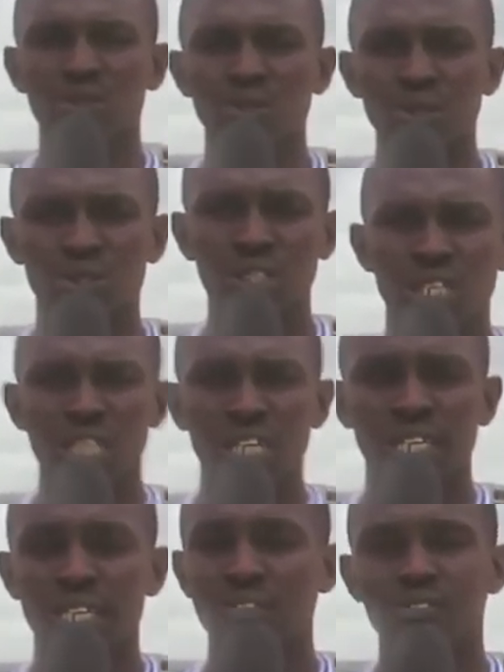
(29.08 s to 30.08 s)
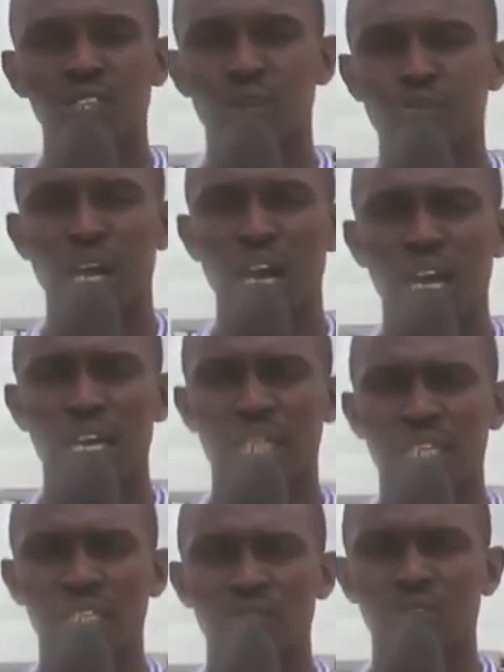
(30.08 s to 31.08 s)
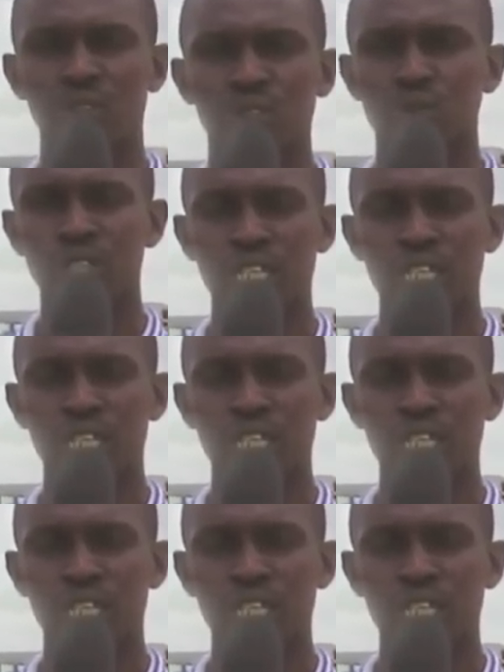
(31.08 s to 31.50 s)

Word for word: lutte ne vise pas un individu ou